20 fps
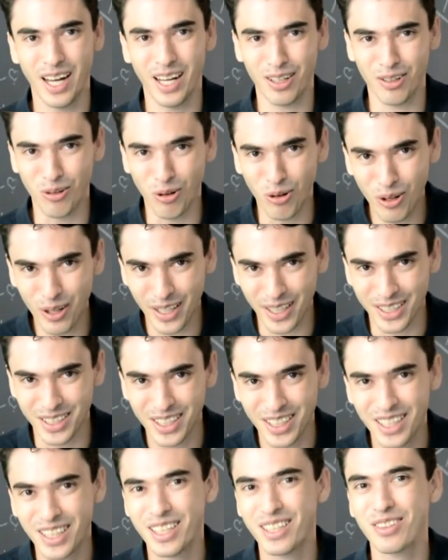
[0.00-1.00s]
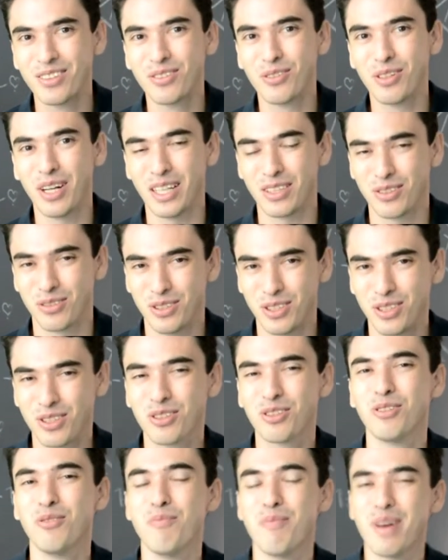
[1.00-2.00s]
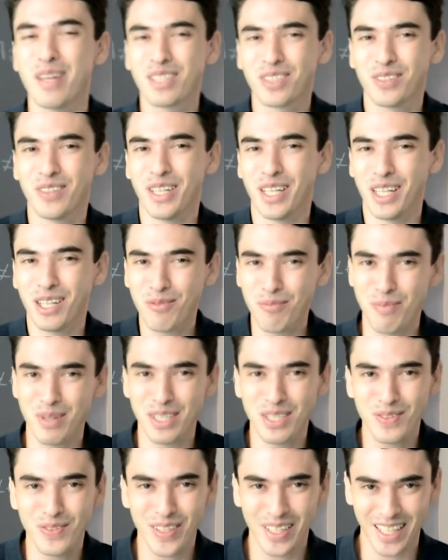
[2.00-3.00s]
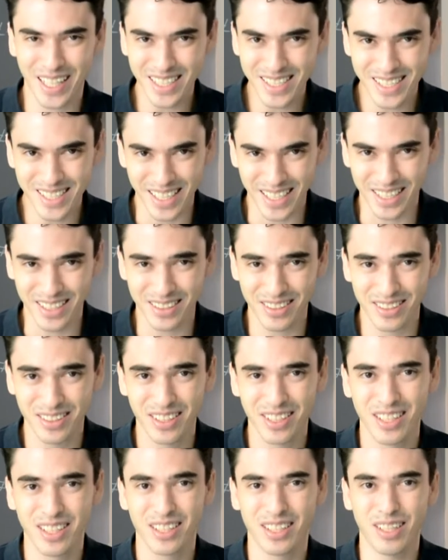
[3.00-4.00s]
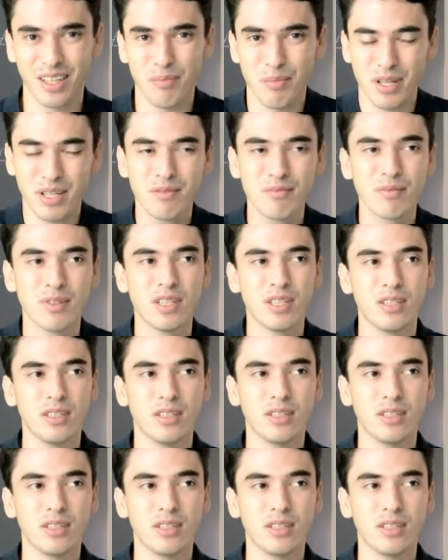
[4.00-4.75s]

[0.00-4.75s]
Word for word: Agora as coisas começam a realmente ficar sérias, tá bem?